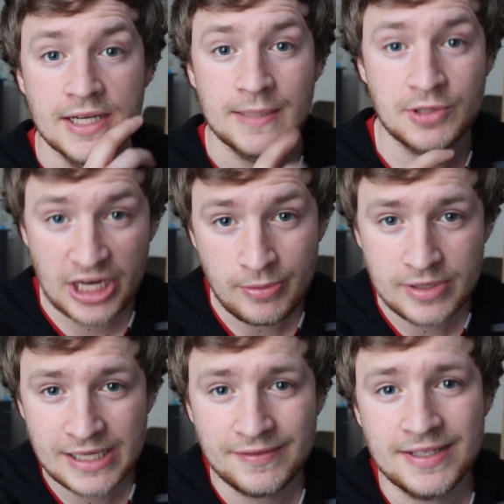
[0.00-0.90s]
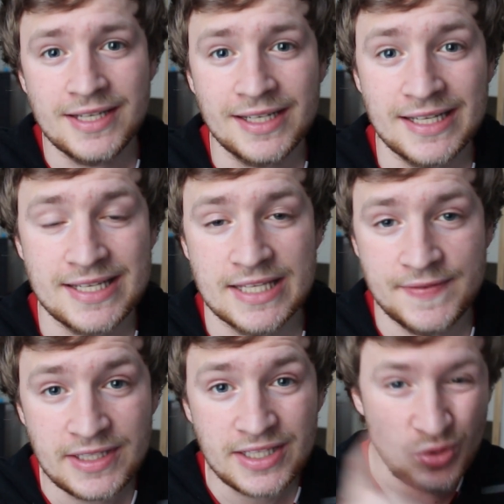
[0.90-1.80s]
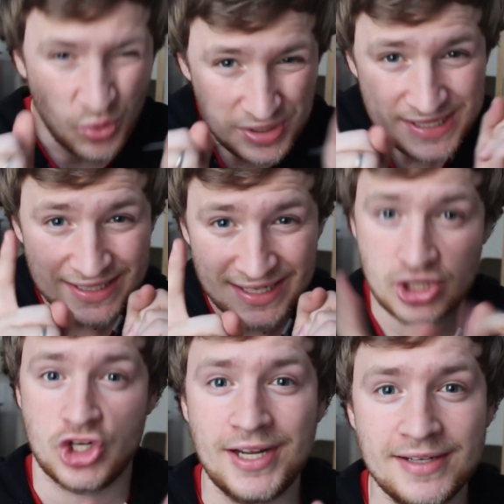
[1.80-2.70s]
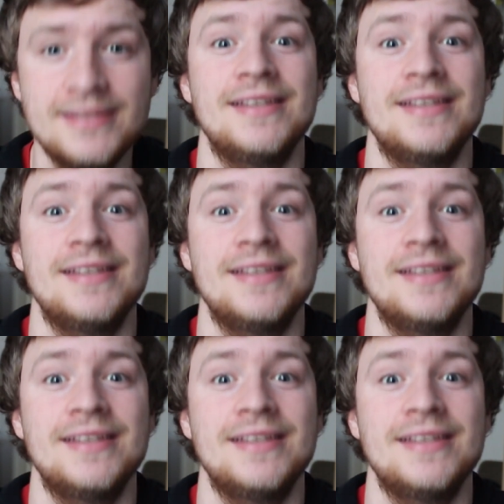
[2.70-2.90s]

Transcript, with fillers: die Beschreibung halt wie gesagt ganz, ganz wichtig und entscheidend ist,